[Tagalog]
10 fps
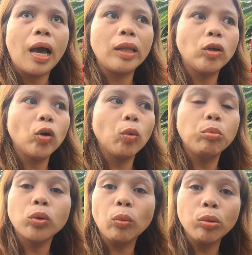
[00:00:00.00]
ano,
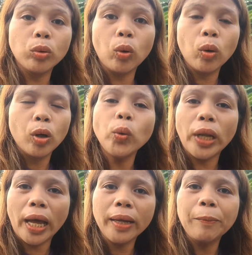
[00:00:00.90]
buto-buto.
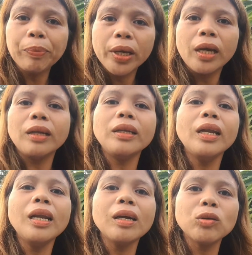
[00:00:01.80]
Una, hindi
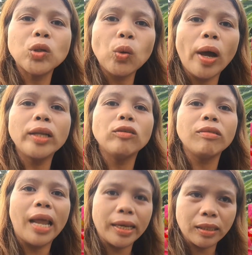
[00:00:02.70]
na nagustuhan
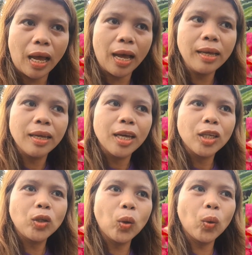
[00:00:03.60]
yung lasa,
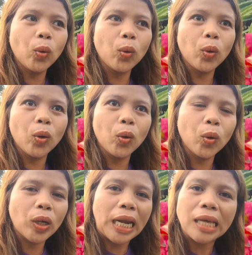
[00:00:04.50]
yung
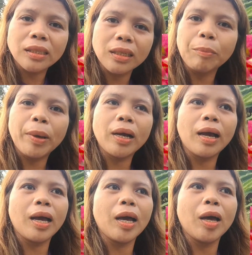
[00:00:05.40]
klase ng
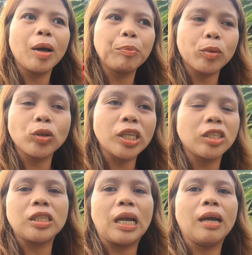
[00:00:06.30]

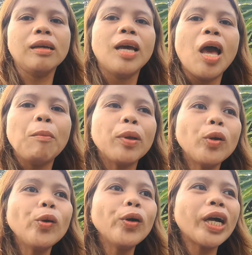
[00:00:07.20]
pagka-prutas niya.
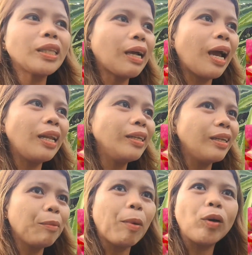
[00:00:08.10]
Pero nung katagalan
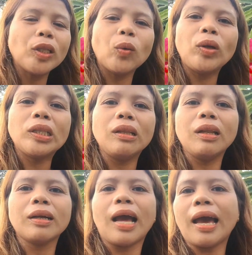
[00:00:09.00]
na napaulit-ulit
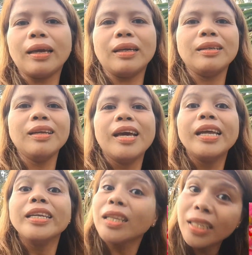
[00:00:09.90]
nilang kain,
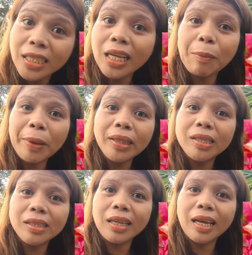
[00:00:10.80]
nasarapan
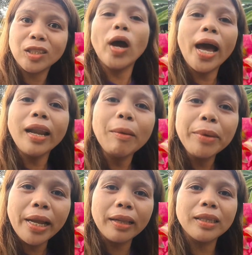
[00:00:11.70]
din sila. So
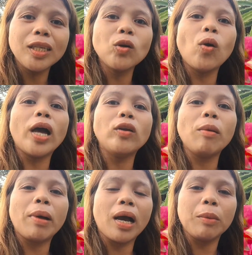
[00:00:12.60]
alamin natin kung ano
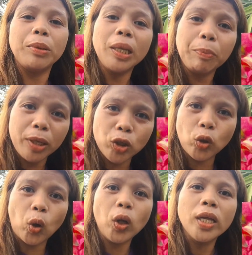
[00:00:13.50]
ang mga
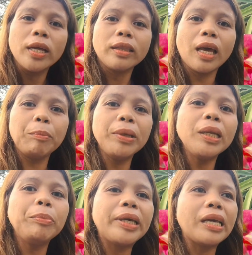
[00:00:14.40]
benepisyo na
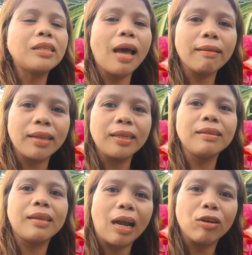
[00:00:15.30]
binibigay sa atin
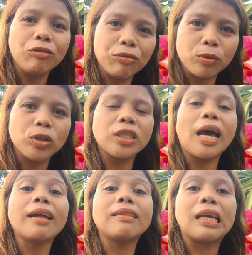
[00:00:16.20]
ng dragon fruit
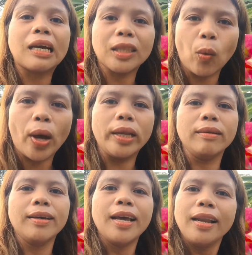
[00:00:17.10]
sa ating katawan.
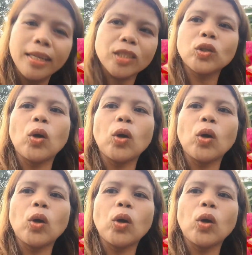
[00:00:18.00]
Let's